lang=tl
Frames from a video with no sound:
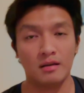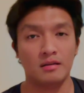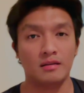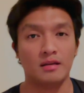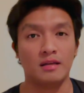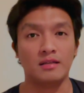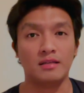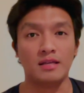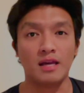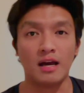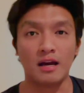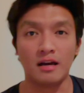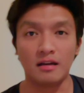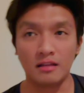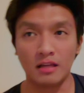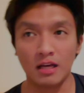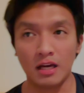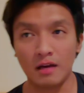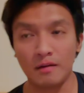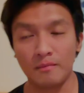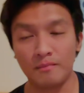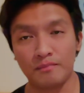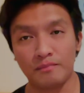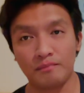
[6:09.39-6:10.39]

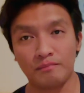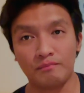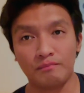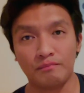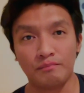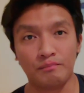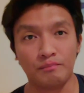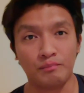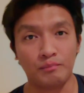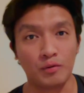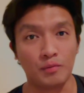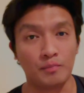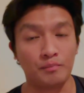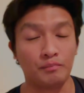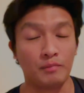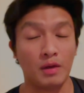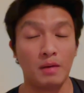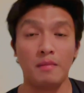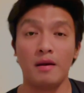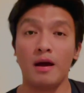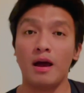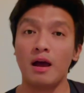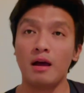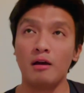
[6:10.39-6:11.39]
Zagreb, may
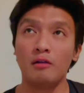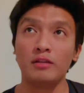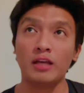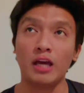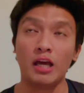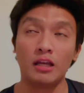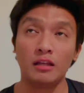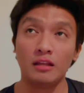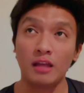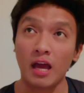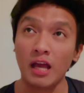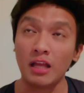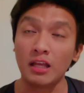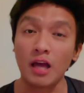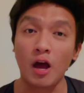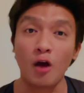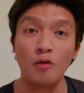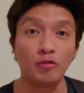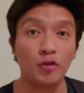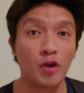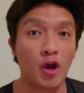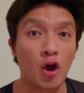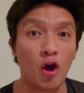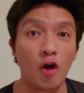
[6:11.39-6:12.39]
mga
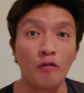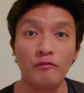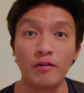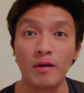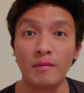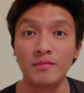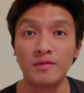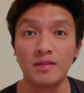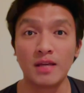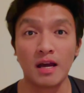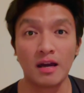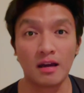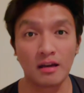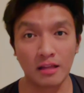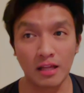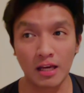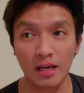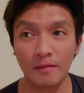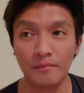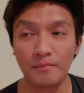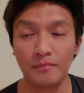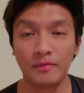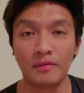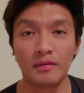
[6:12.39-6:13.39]
na-encounter ako from Zagreb,